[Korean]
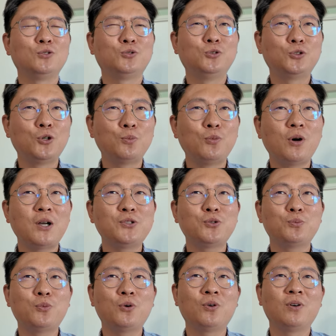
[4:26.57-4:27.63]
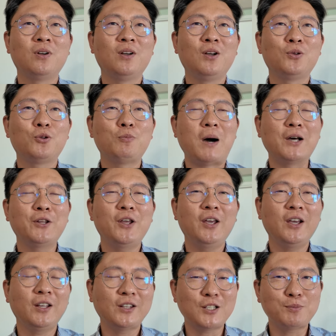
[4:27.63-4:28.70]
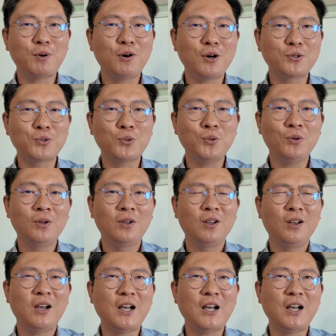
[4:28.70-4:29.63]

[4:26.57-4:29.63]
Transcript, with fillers: 두 종목, 한 종목, 또 만회해야겠다 싶어가지고